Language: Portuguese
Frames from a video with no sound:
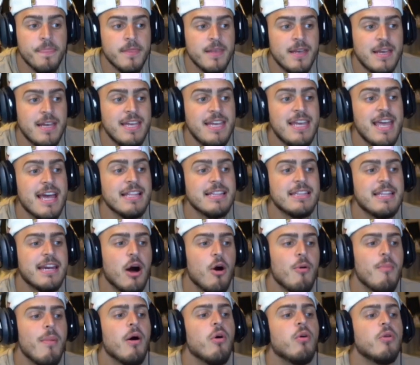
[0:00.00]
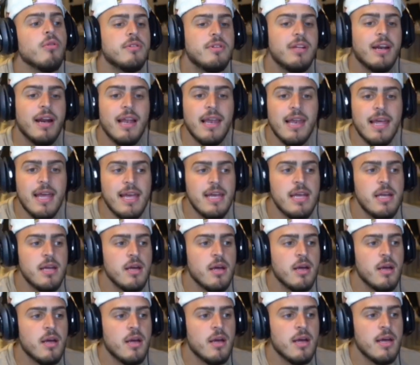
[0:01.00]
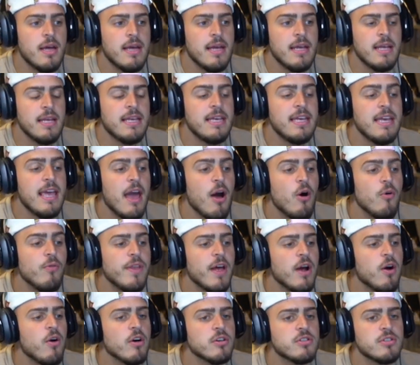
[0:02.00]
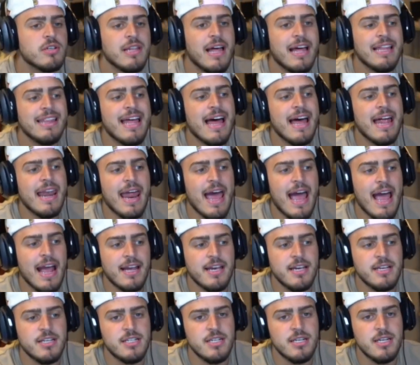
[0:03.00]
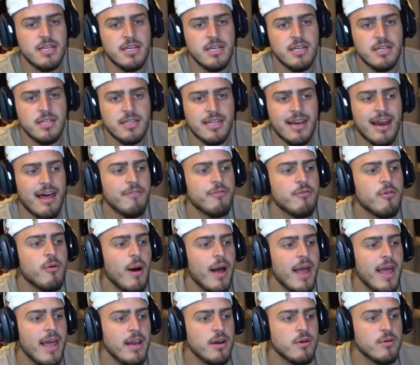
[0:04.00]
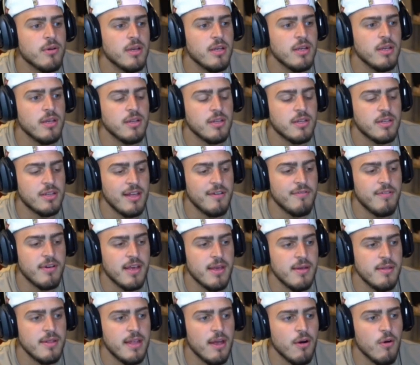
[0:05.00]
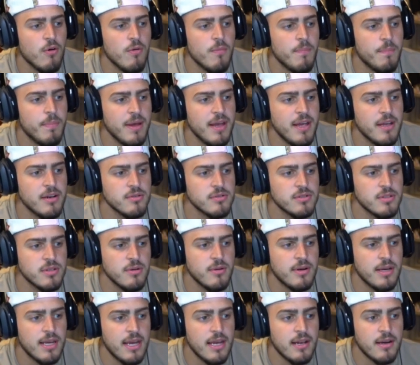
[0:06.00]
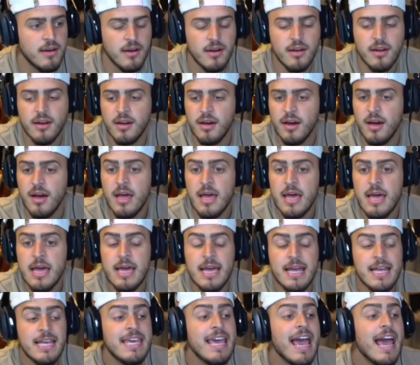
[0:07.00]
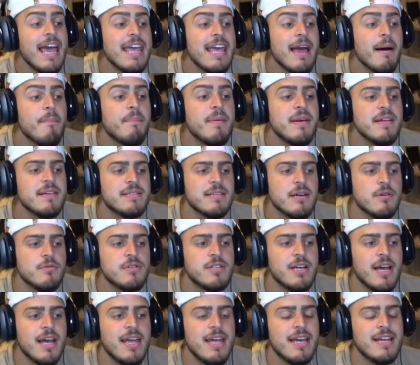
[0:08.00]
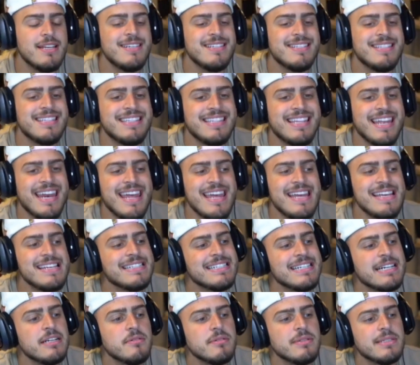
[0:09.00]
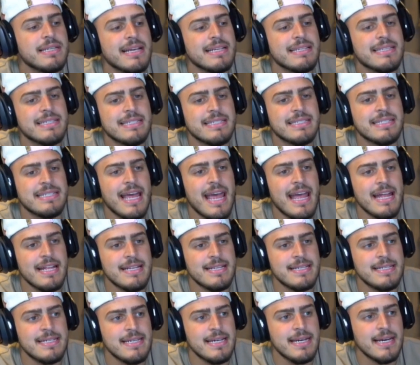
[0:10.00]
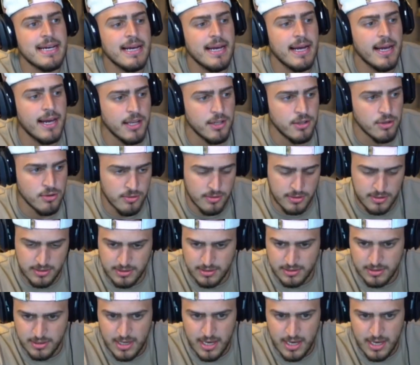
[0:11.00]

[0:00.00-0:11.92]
ia entrar uma outra lei, que é um negócio lá da ANAC, de tráfico aéreo que teve que interromper, não sei o quê, nananã. Que aí a prisão já ia de 3 anos a 7 anos.